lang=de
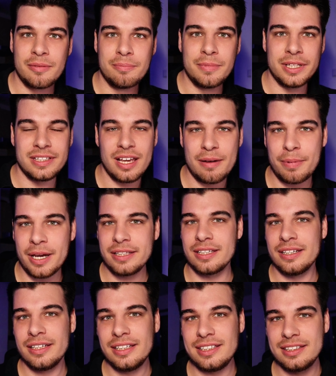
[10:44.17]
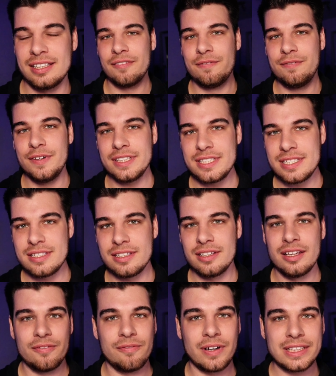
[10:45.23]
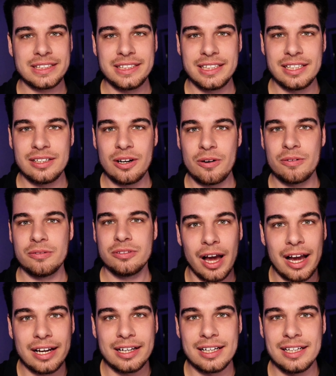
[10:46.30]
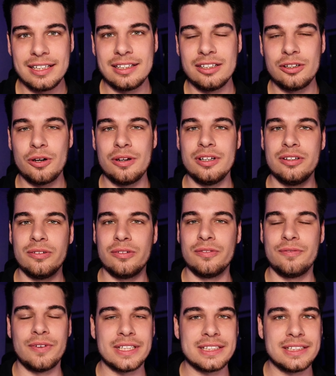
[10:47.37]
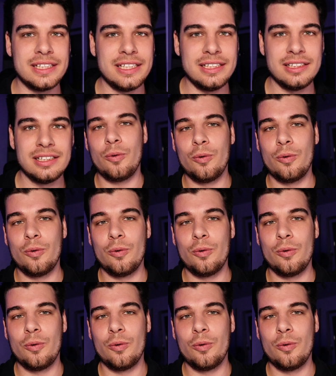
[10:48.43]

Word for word: Mitarbeiter nicht wissen, was sie genau anklicken können und was nicht.